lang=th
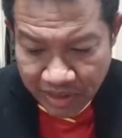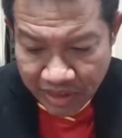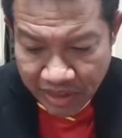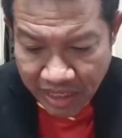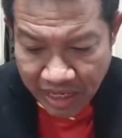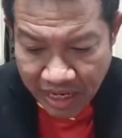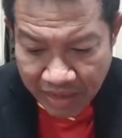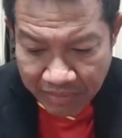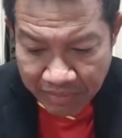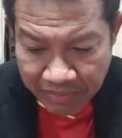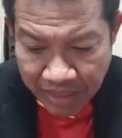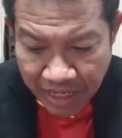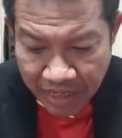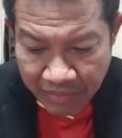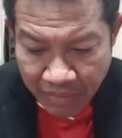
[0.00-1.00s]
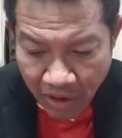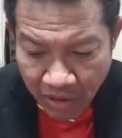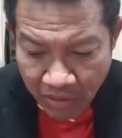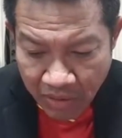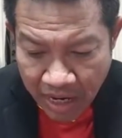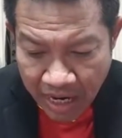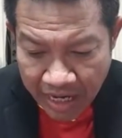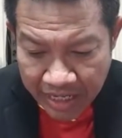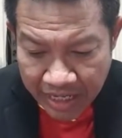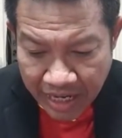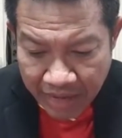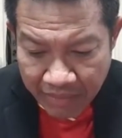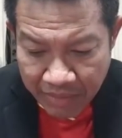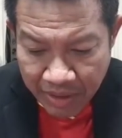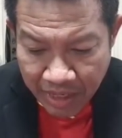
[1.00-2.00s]
นะครับได้บอกว่านะครับ
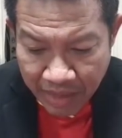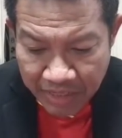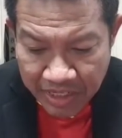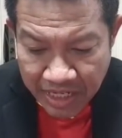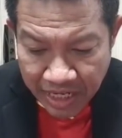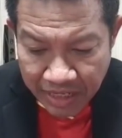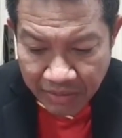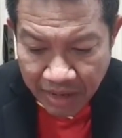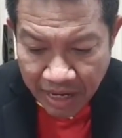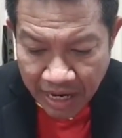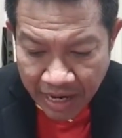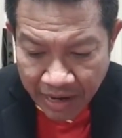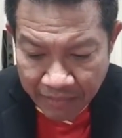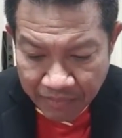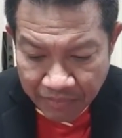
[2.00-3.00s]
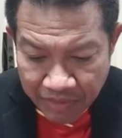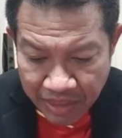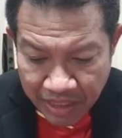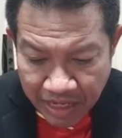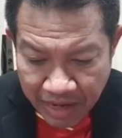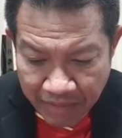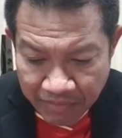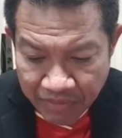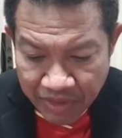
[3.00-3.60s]
มีคำนิจฉัยว่านะครับ